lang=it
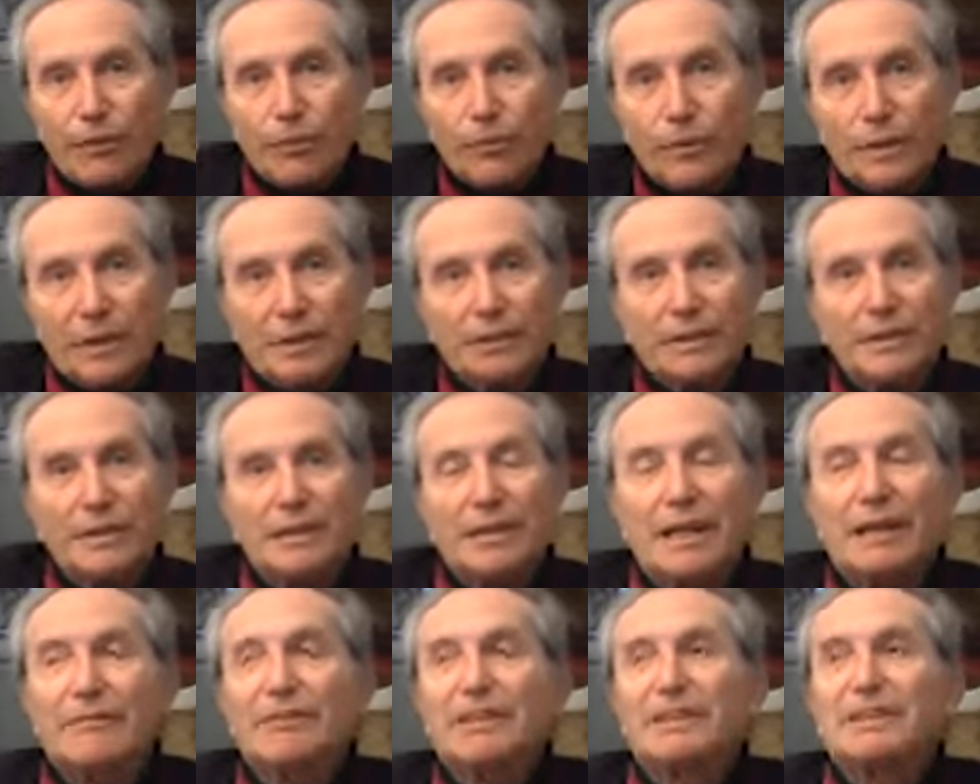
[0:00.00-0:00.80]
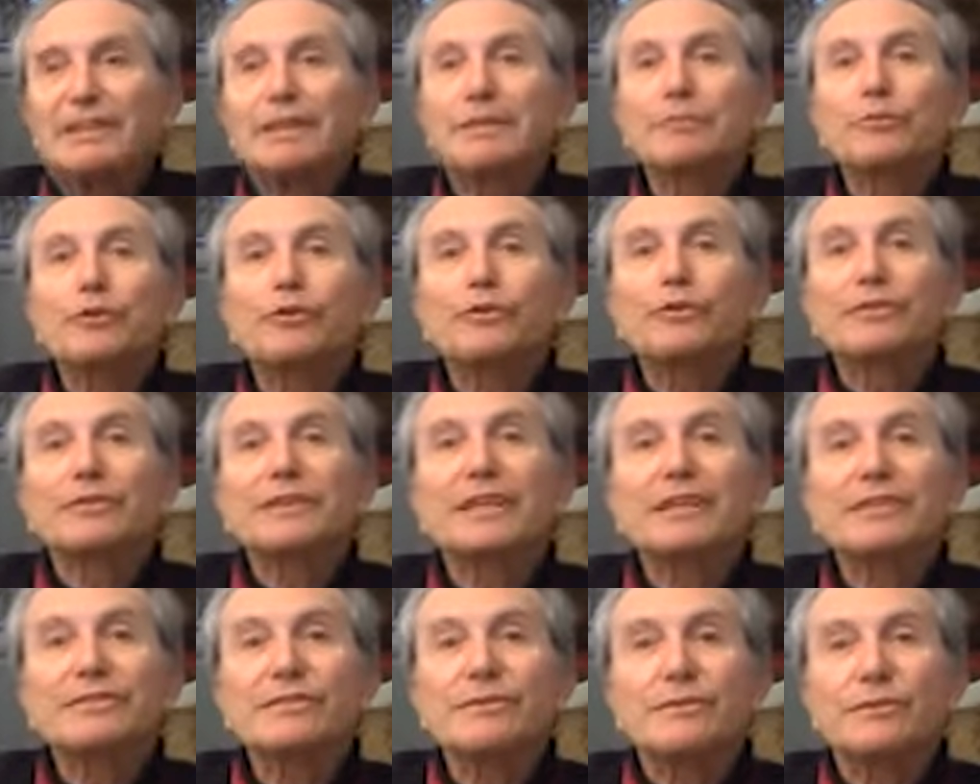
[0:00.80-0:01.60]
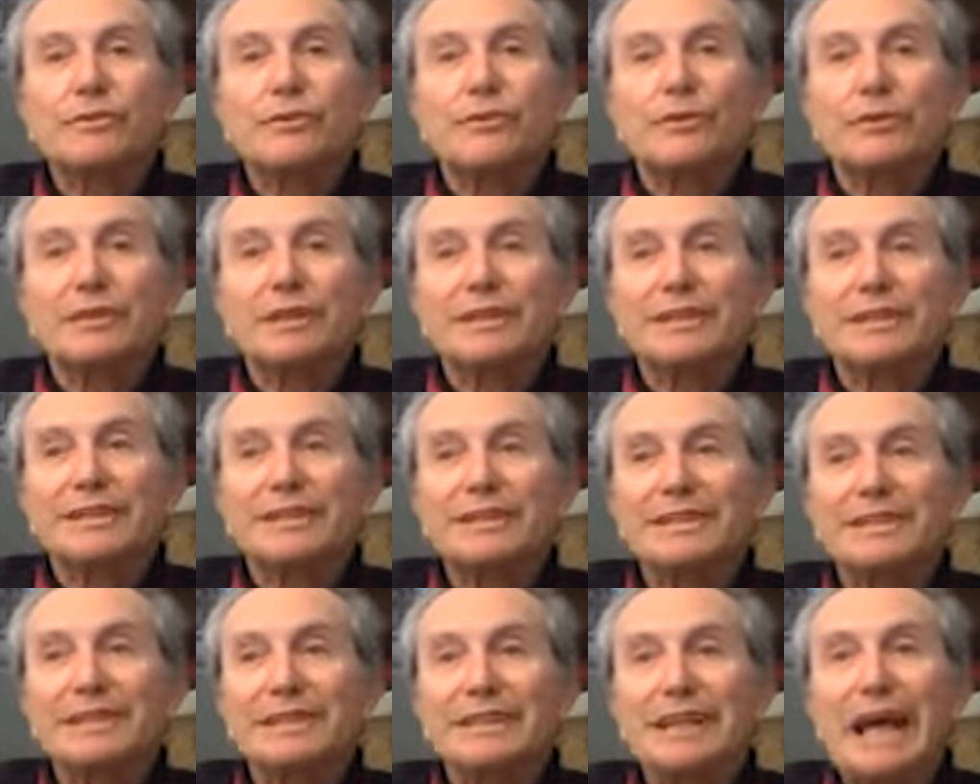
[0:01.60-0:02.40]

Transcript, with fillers: quindi dava dimostrazione di